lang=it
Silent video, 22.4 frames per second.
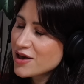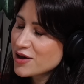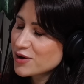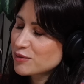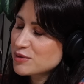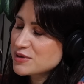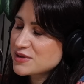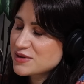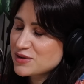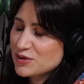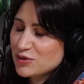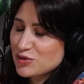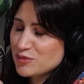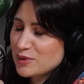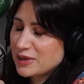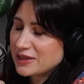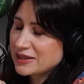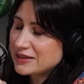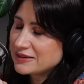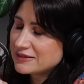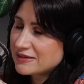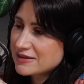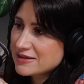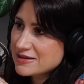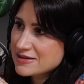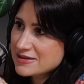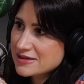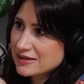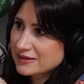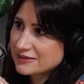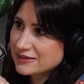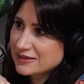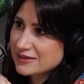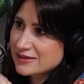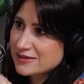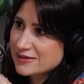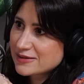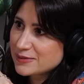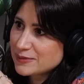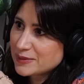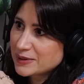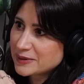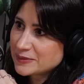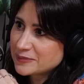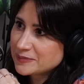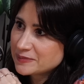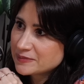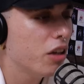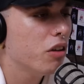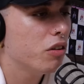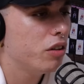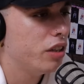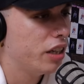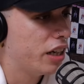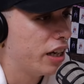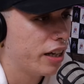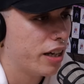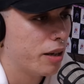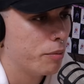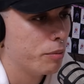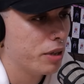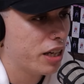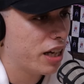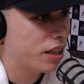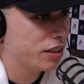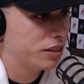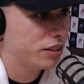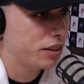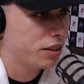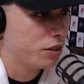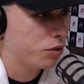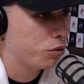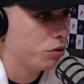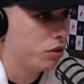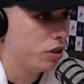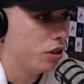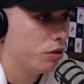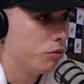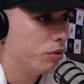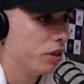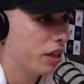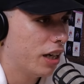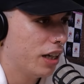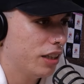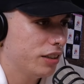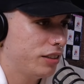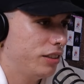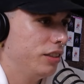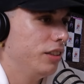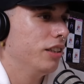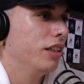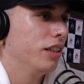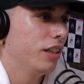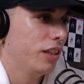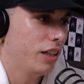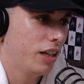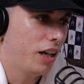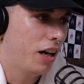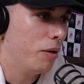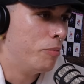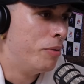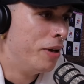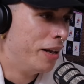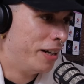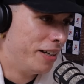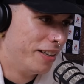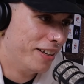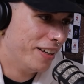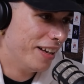Questa è una domanda interessantissima. Io direi kamikaze in tutti e due i casi, e amen.